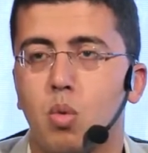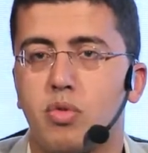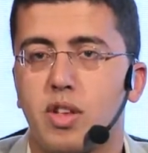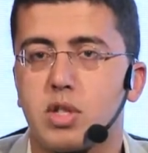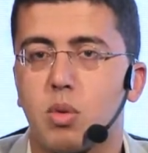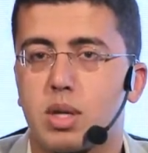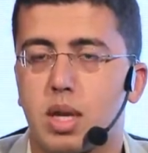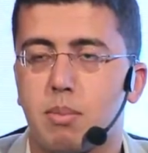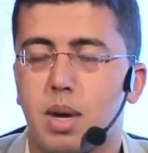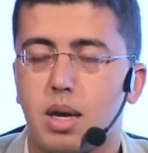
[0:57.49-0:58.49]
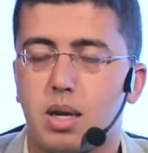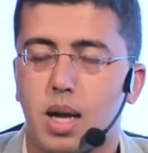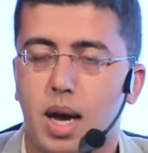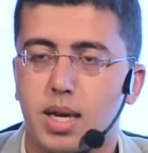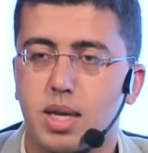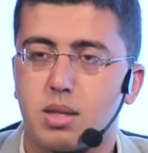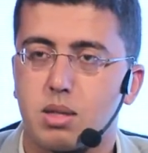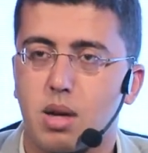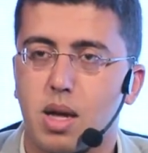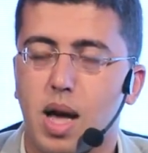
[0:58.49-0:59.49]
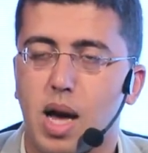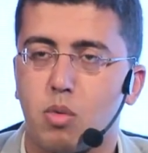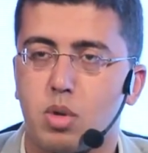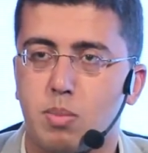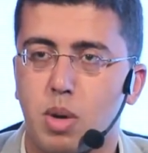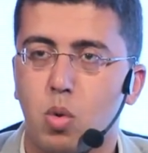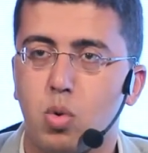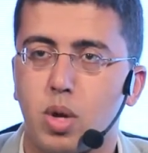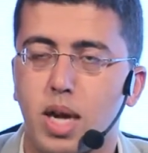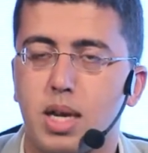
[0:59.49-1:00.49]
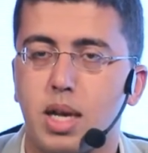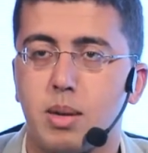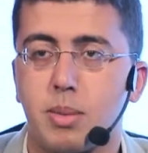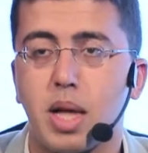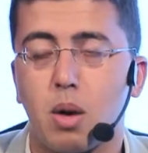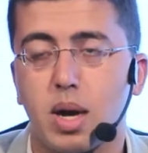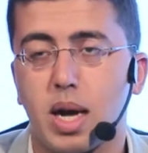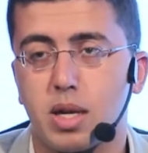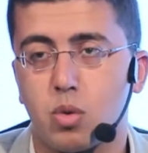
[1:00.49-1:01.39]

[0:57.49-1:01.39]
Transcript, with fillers: وفي نفس الوقت لما العيان يستريح او مجهوده يقل اللي يبدا الوجع